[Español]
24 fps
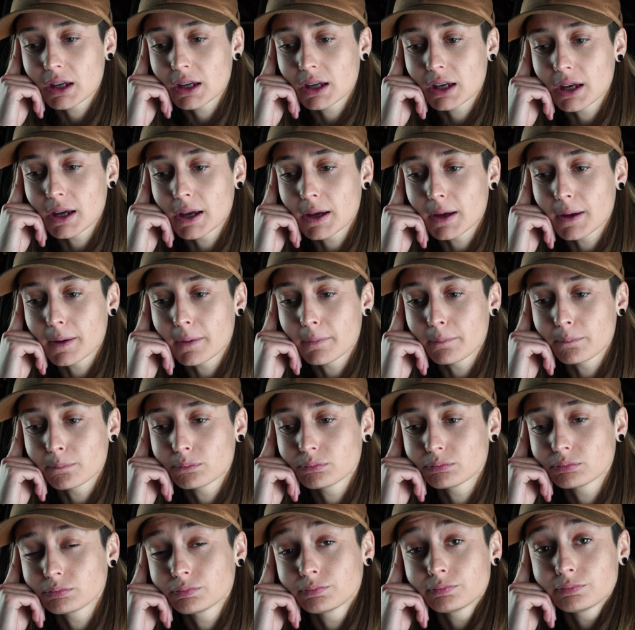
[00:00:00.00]
Eh,
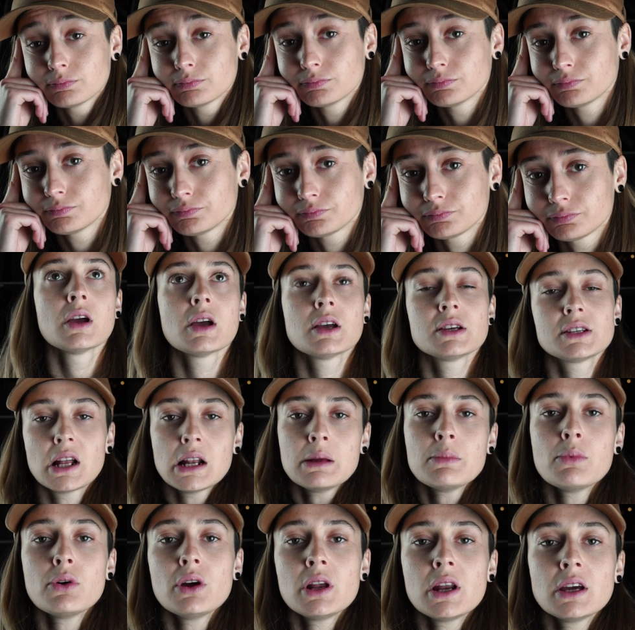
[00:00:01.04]
mm.
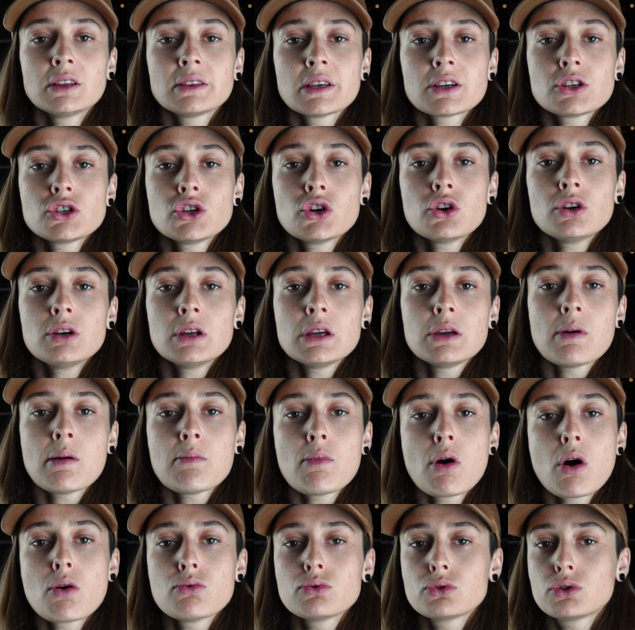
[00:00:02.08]
Salimos de la estación y
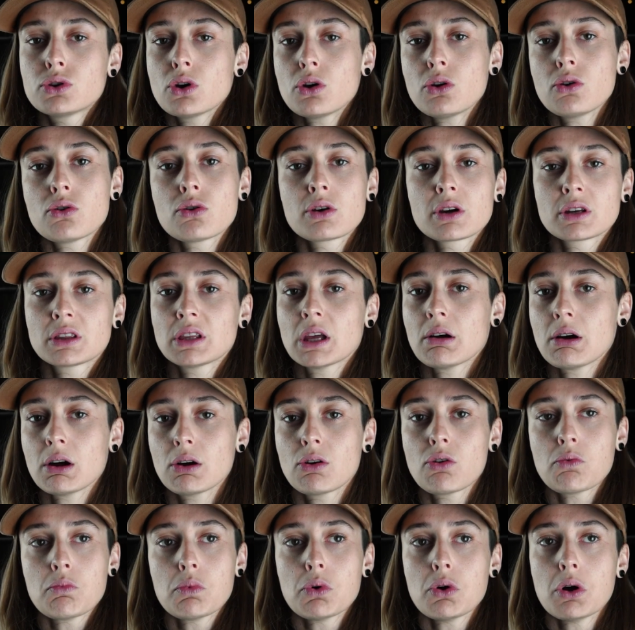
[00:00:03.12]
vamos a un kiosco que
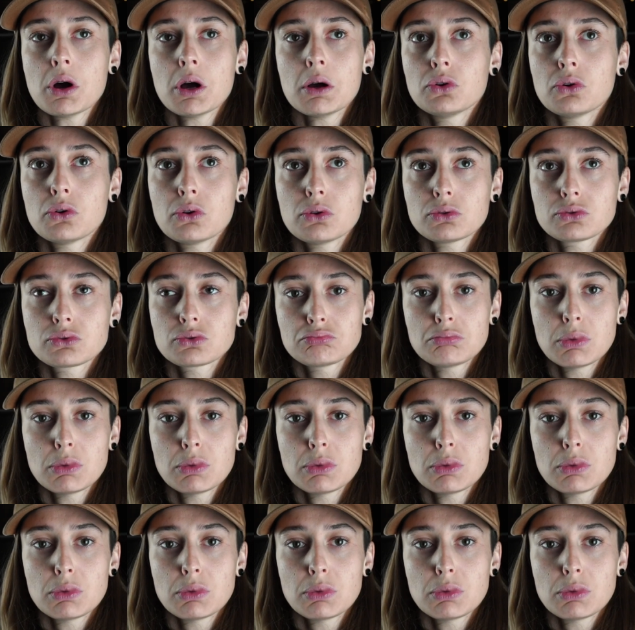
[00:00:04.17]
estaba como a dos